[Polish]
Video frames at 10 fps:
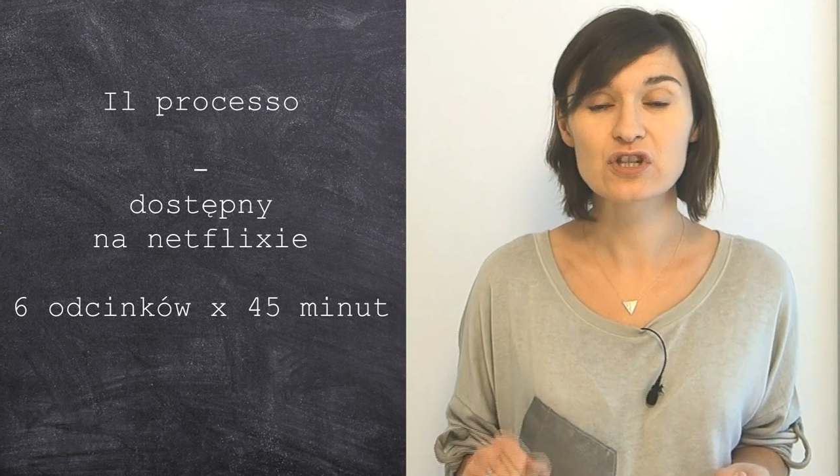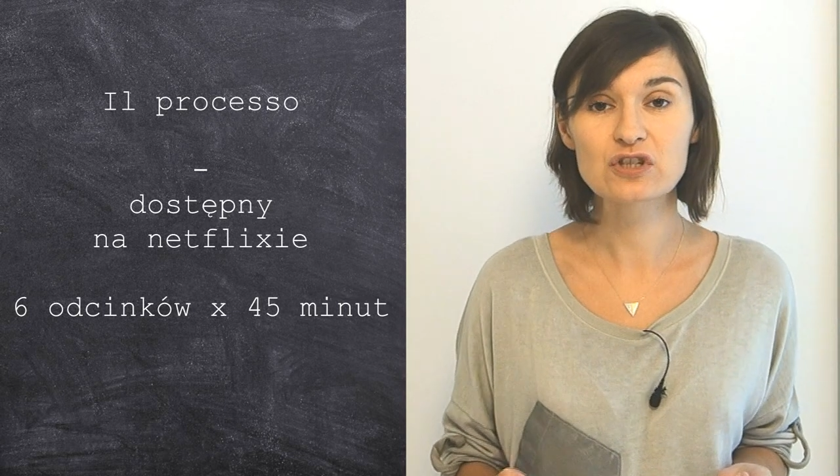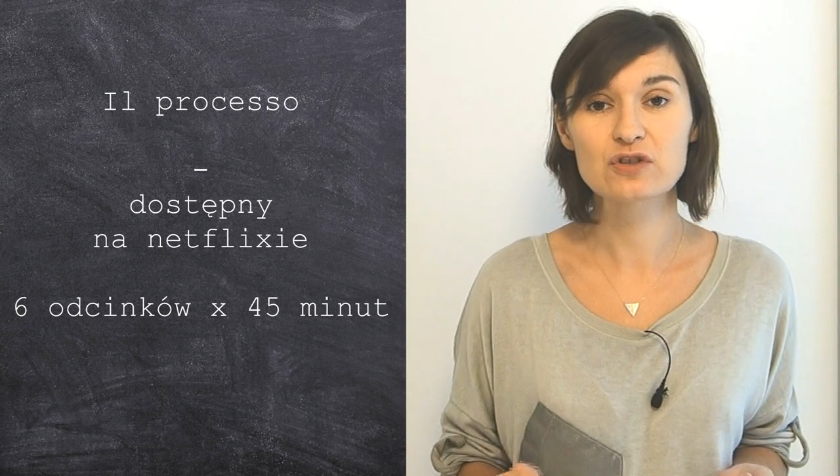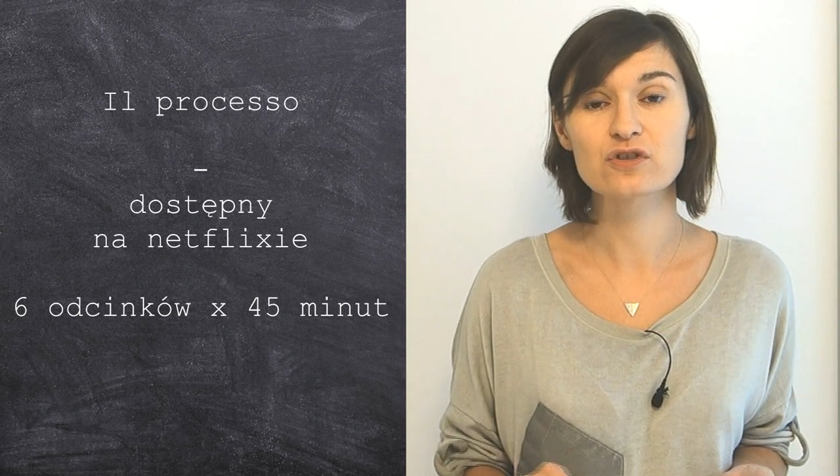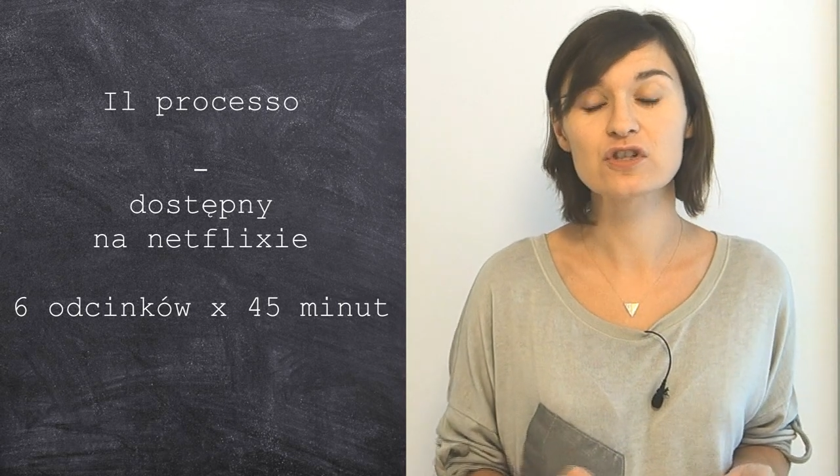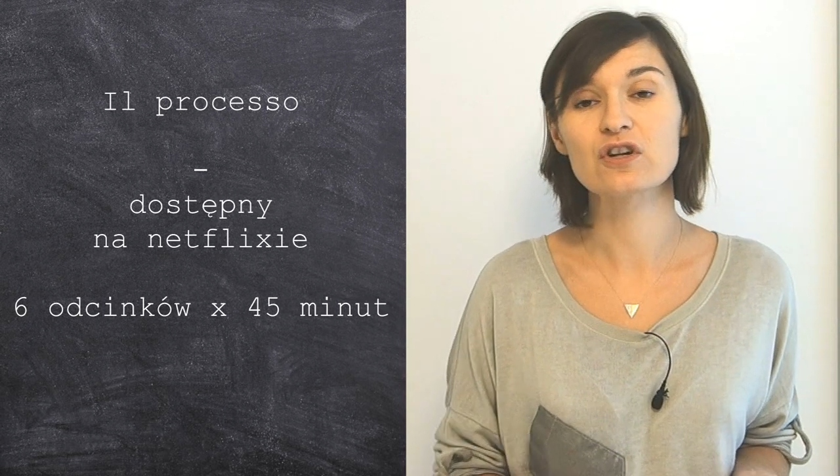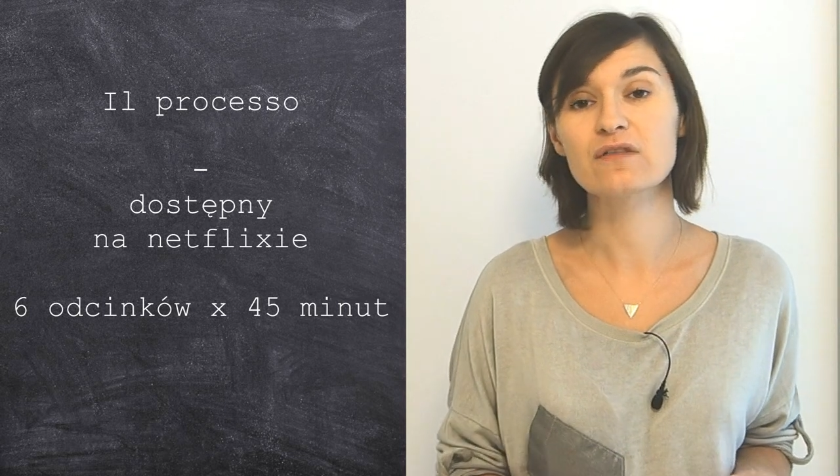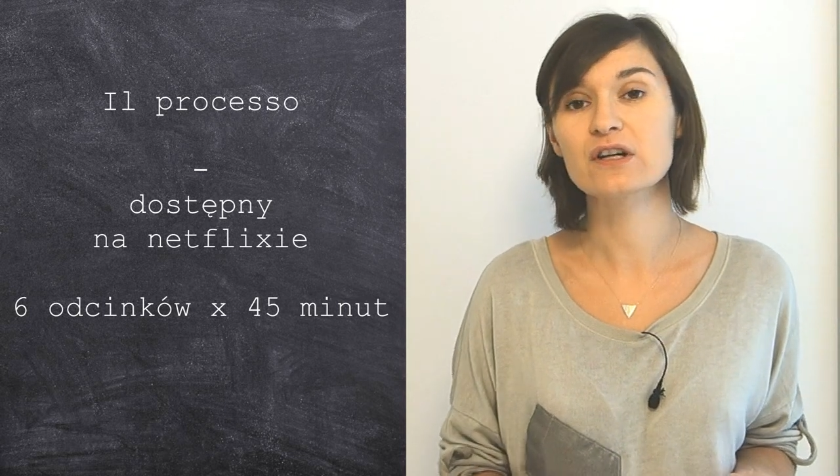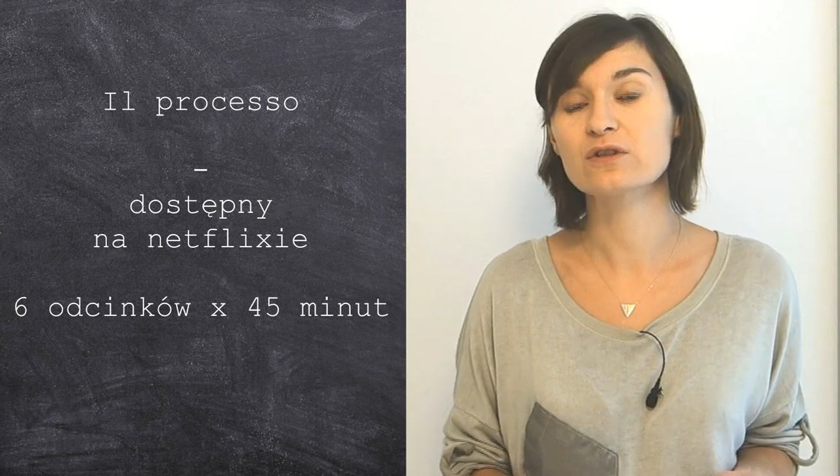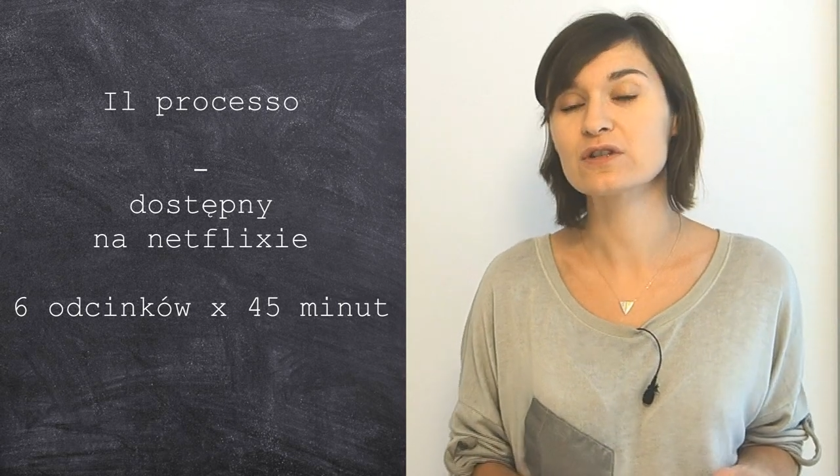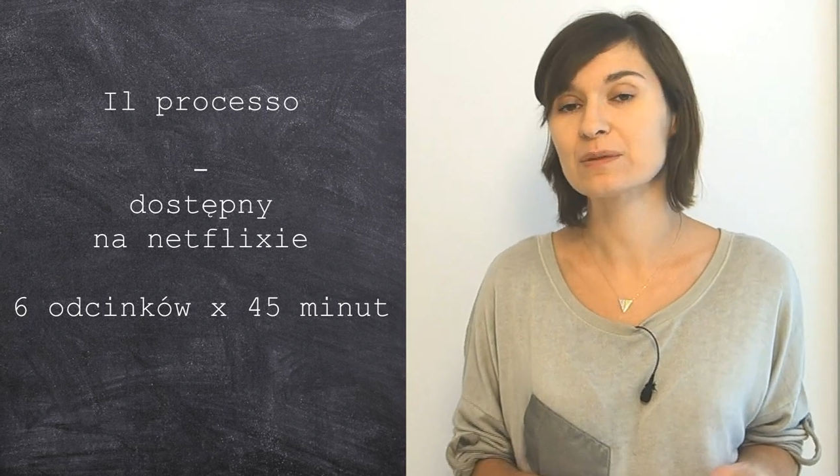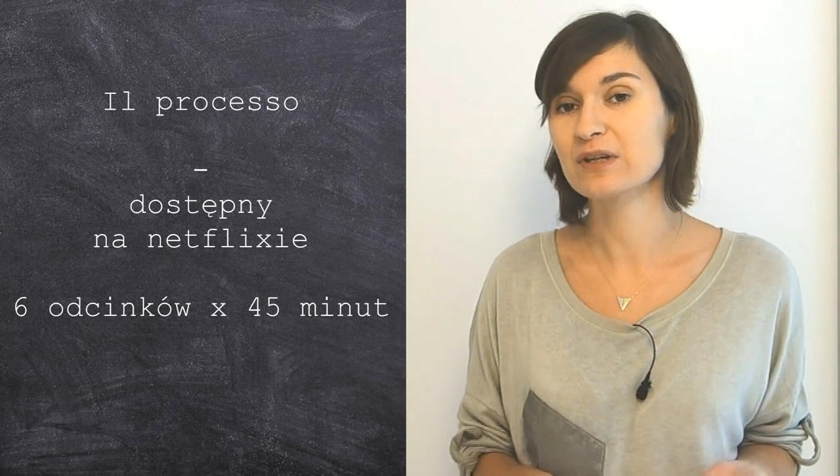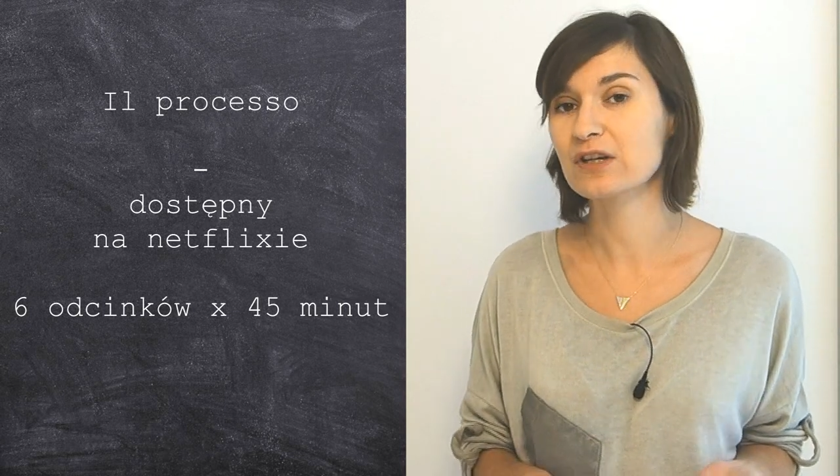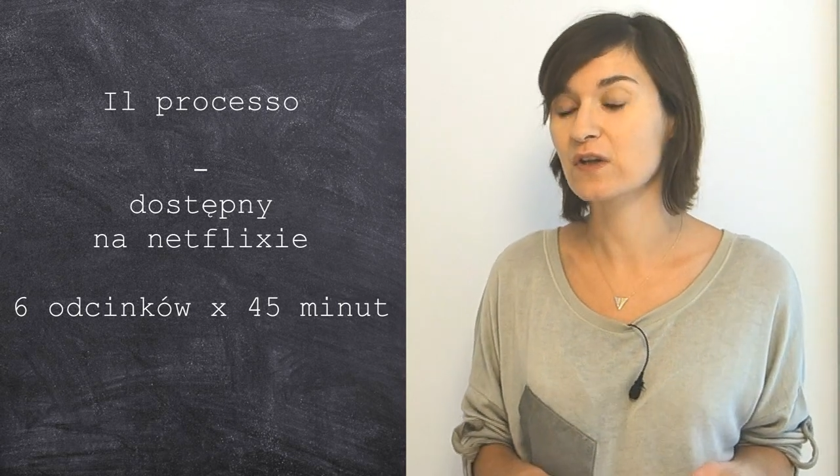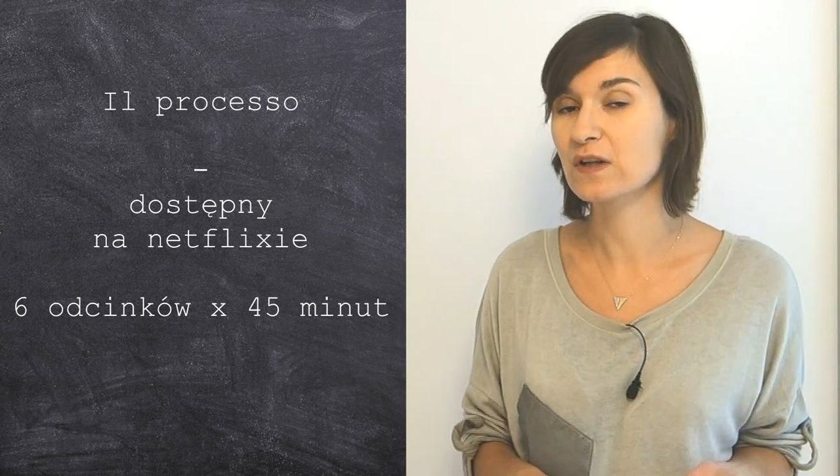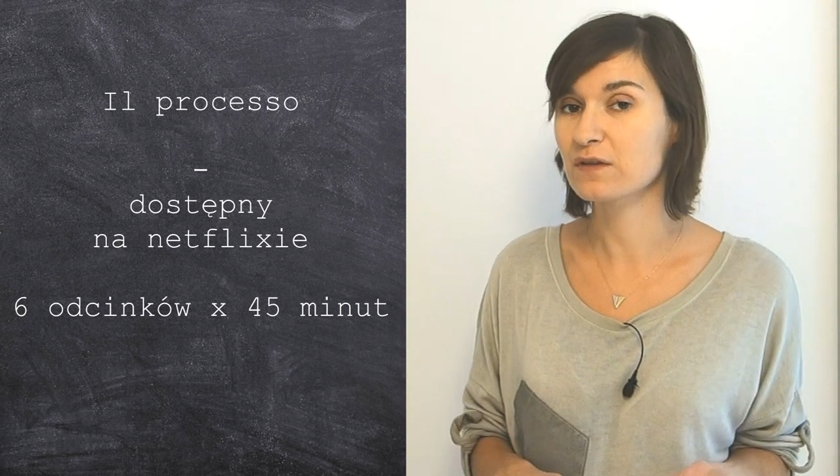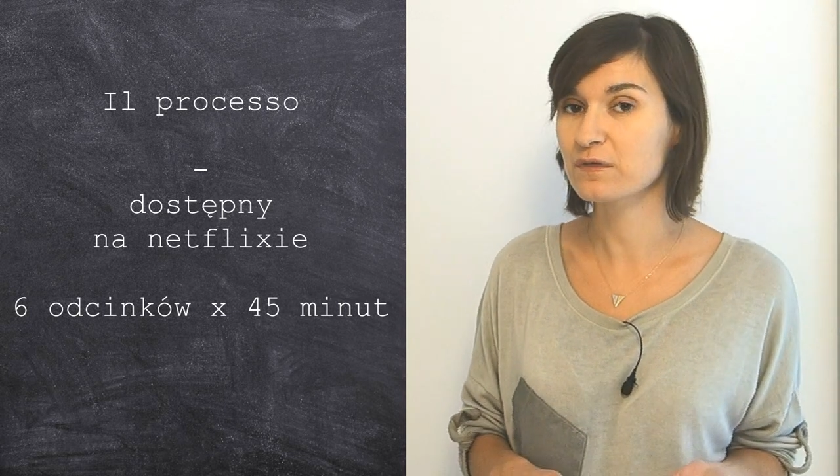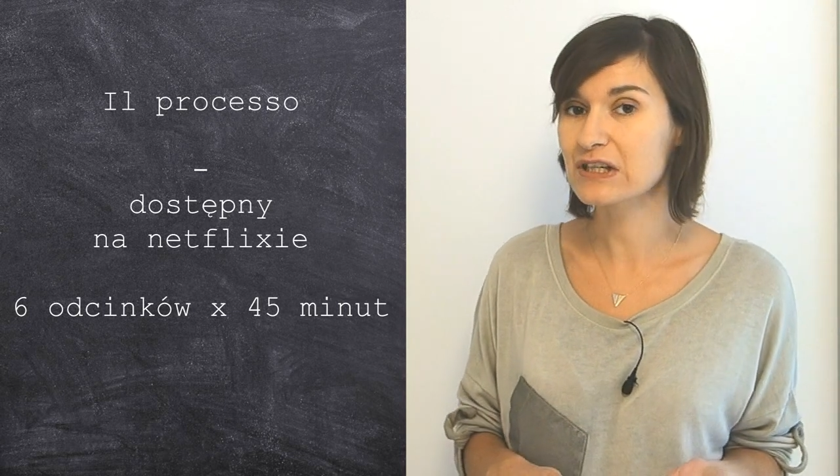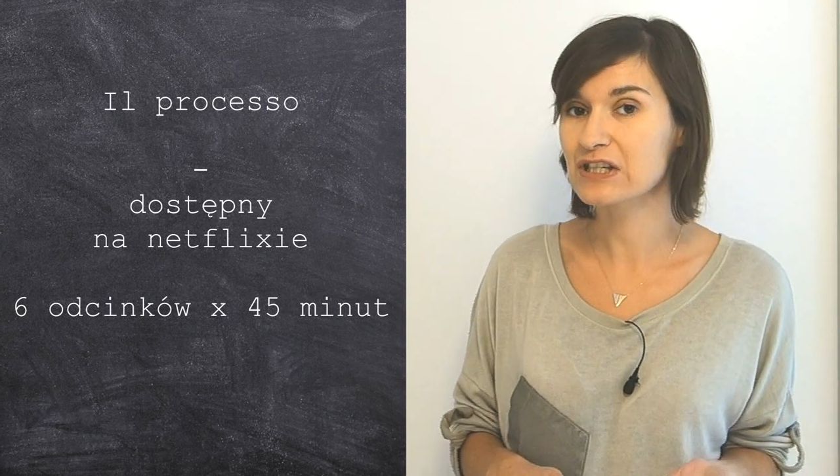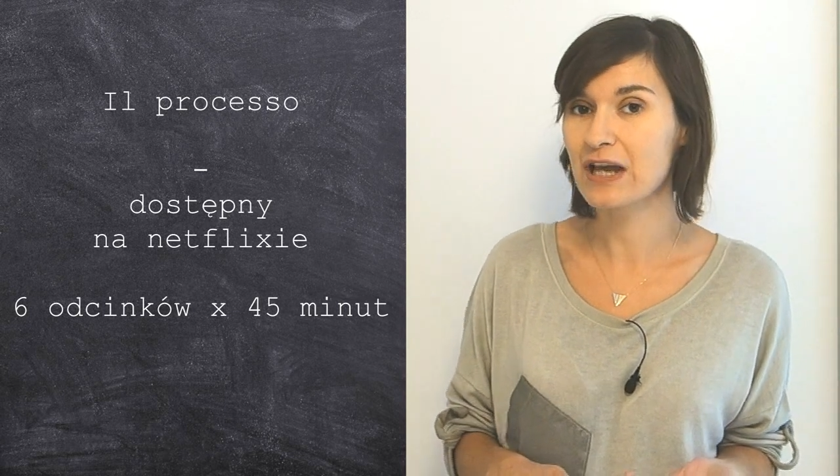sześciodcinkowego dostępnego na
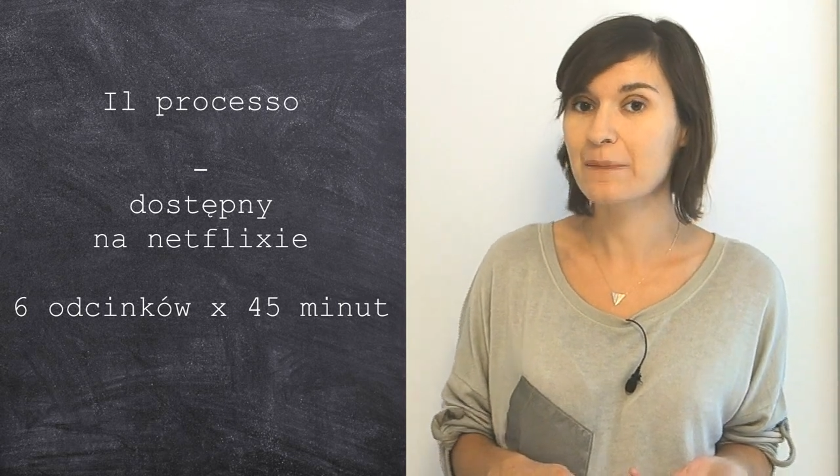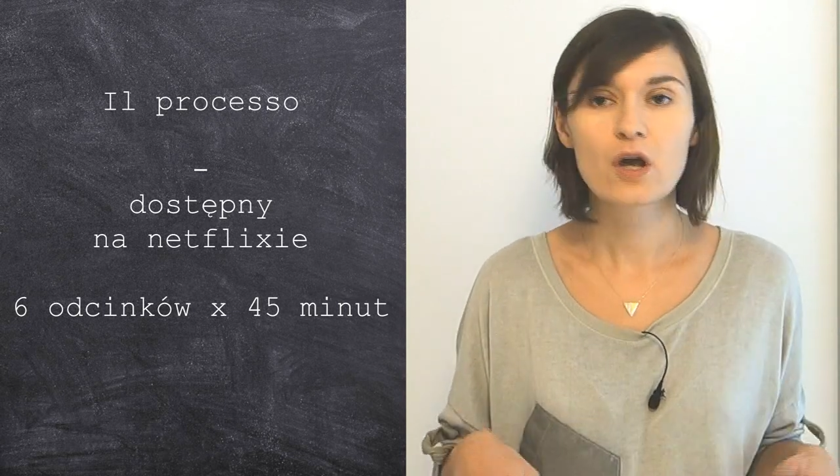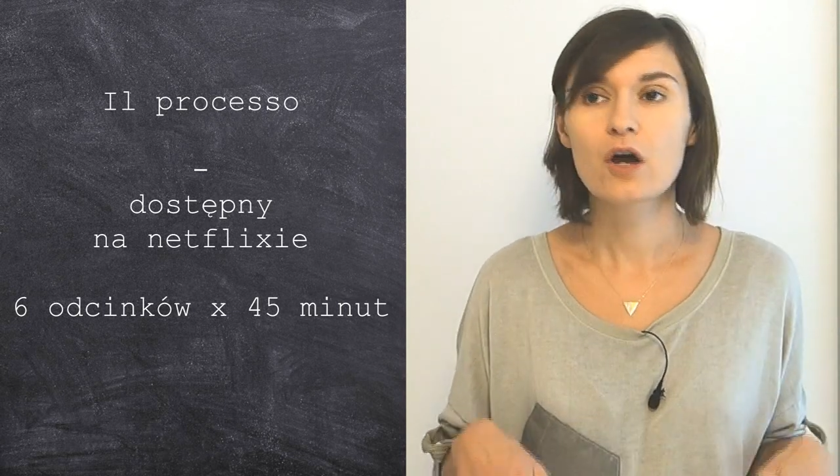Netflixie,